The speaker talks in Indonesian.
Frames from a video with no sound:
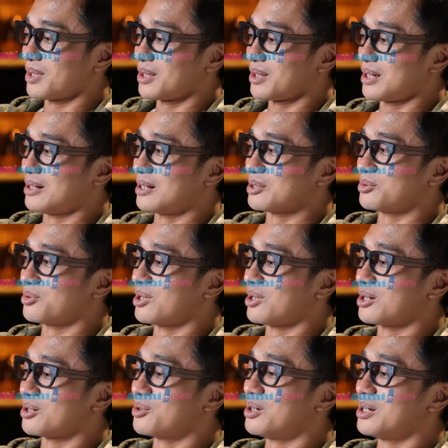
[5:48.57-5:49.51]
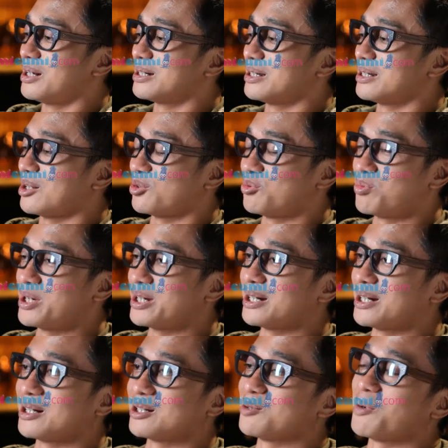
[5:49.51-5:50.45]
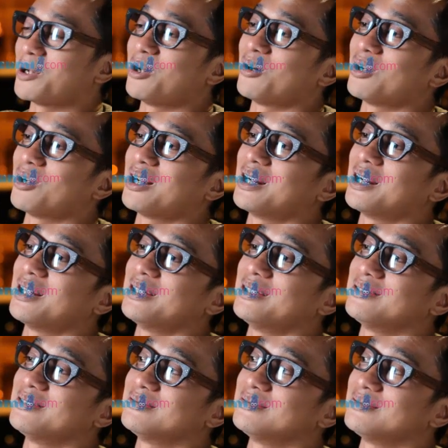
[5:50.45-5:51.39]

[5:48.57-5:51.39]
kadang jurang doang yang kuberikan kepada orang lain